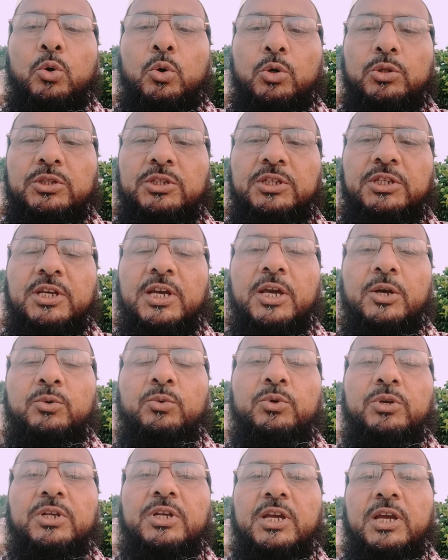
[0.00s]
होती है
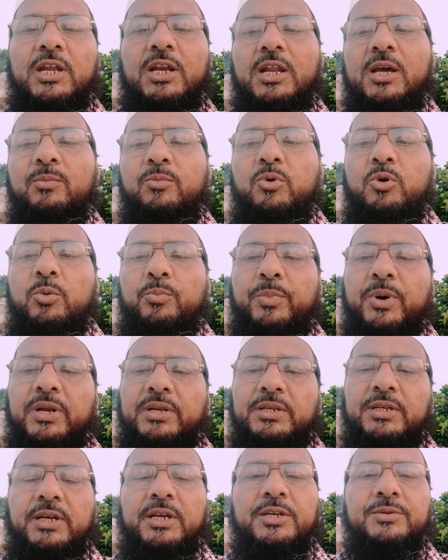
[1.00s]
उनके लबों पर
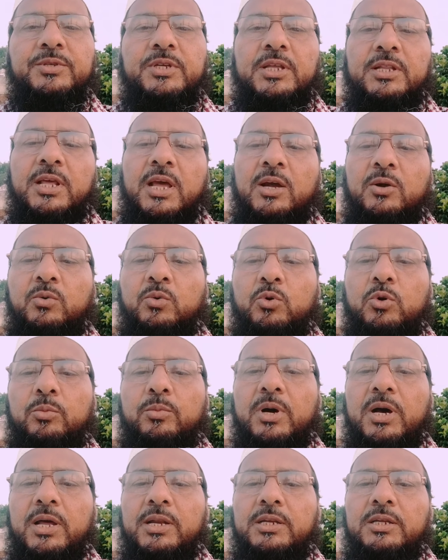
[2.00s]
ये सदा
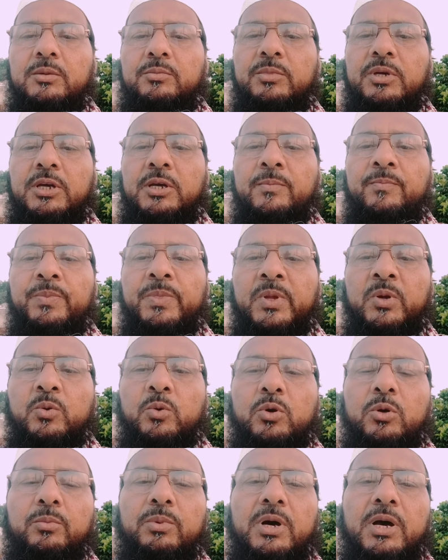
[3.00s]
कुर्बानी में
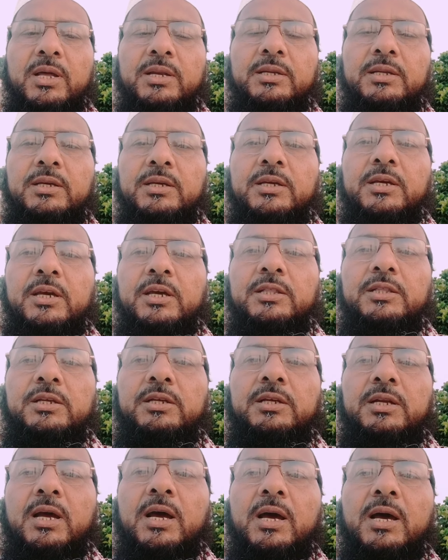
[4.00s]
कुर्बानी के
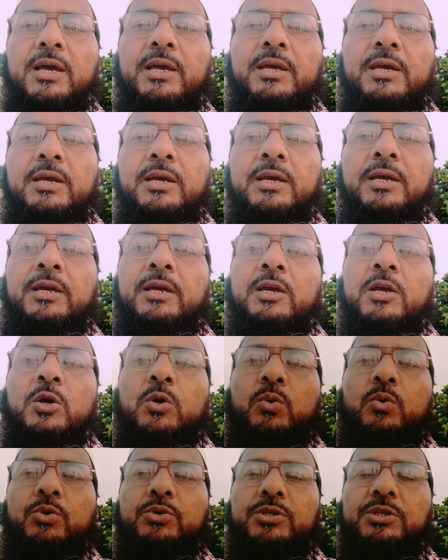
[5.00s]
दिन आए
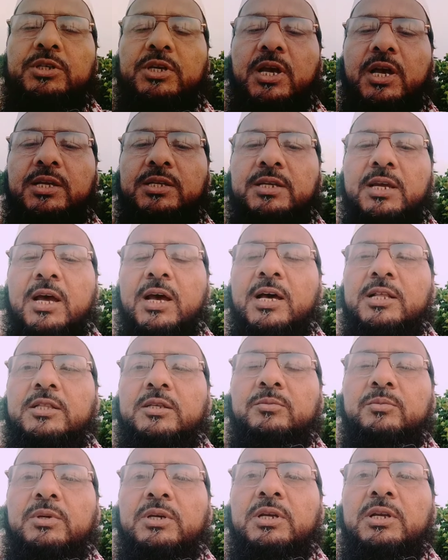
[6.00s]
खुशियाँ
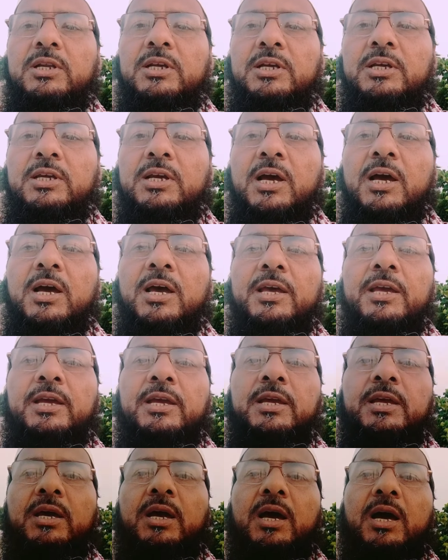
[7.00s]
साथ में ले आए
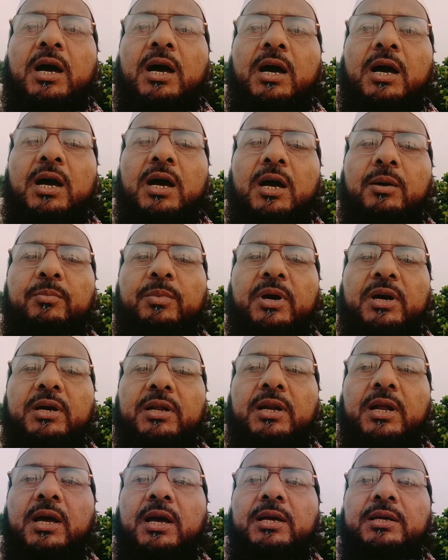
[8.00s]
हाँ हाँ
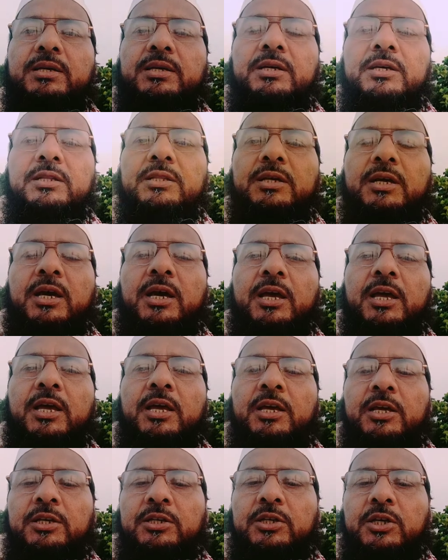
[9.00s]
बकरा ईद है
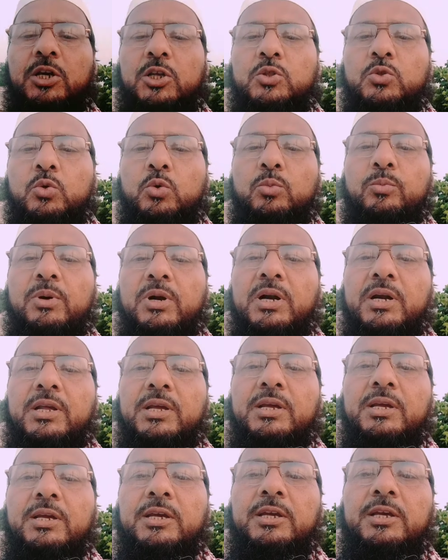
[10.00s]
ये तो
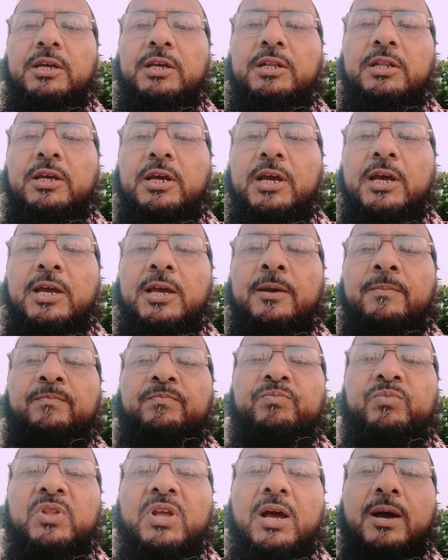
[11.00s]
बड़ी ईद है
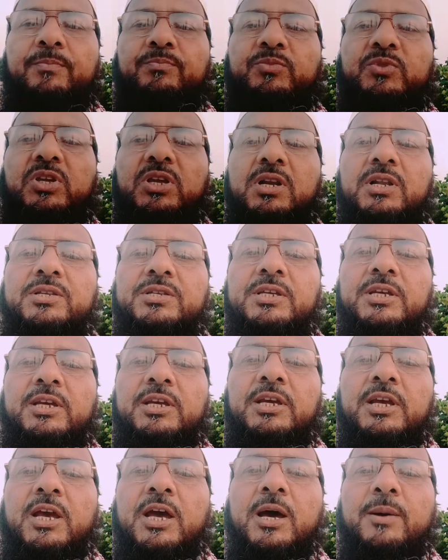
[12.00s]
अब दिल से
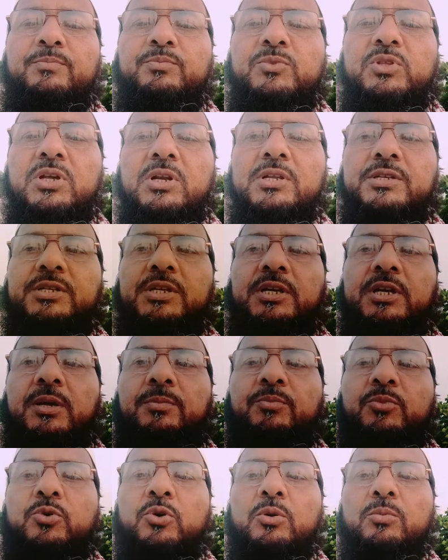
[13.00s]
अब दिल से
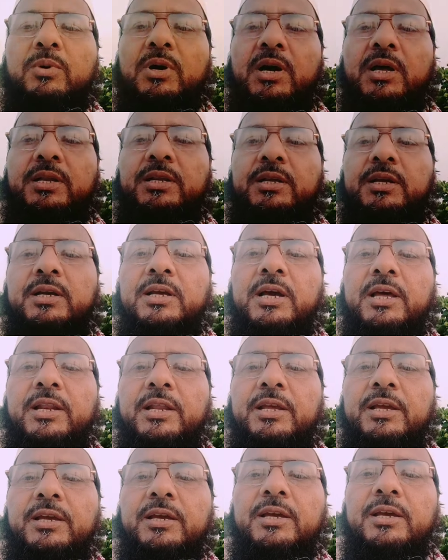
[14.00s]
हम कुर्बानी
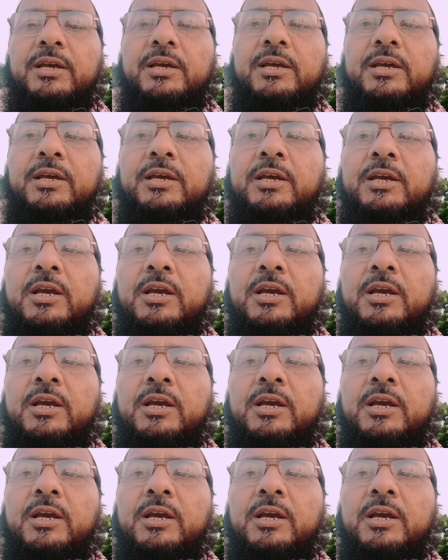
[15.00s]
करेंगे